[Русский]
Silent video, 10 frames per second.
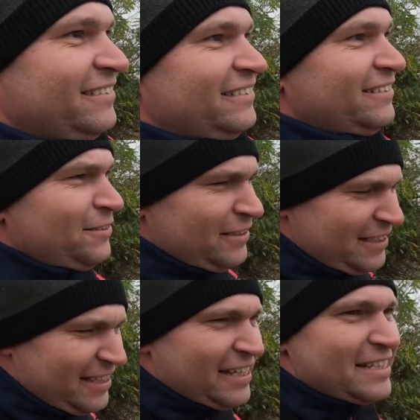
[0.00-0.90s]
Ну,
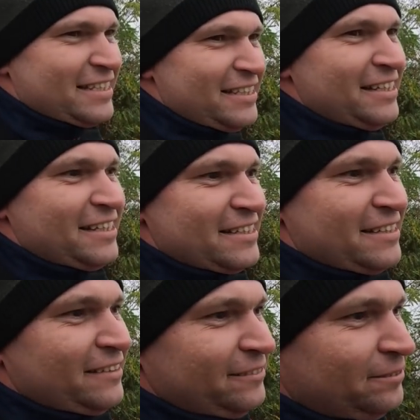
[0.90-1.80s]
интересно,
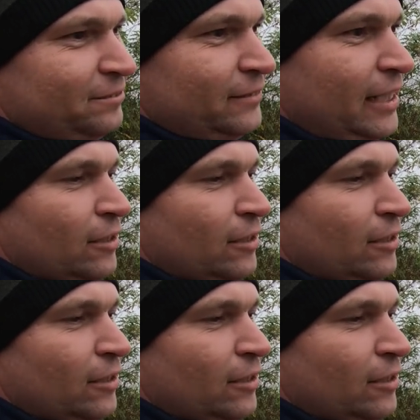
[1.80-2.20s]
интересно. Не,